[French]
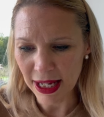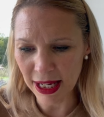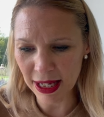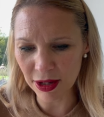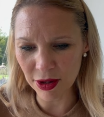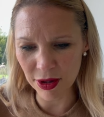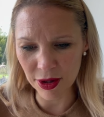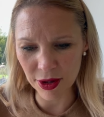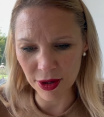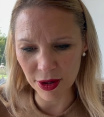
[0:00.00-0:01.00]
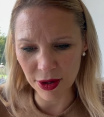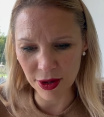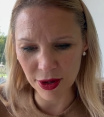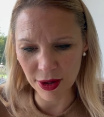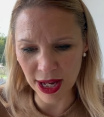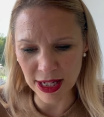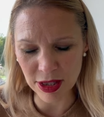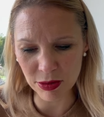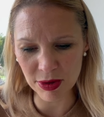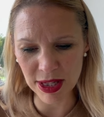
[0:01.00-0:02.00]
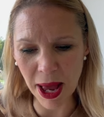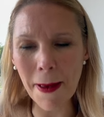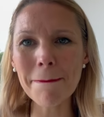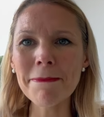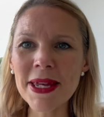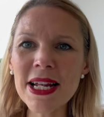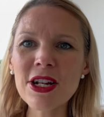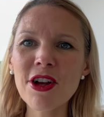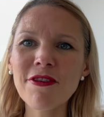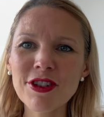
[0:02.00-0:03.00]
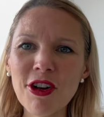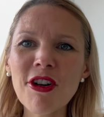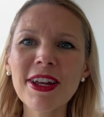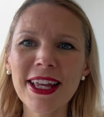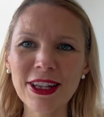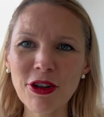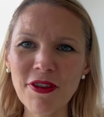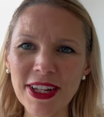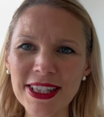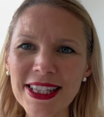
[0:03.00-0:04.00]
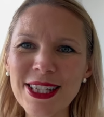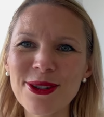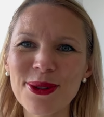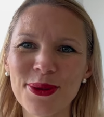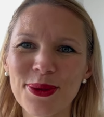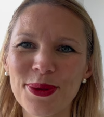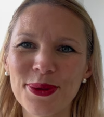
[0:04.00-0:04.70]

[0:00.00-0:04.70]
Et elles sont à 1990 euros.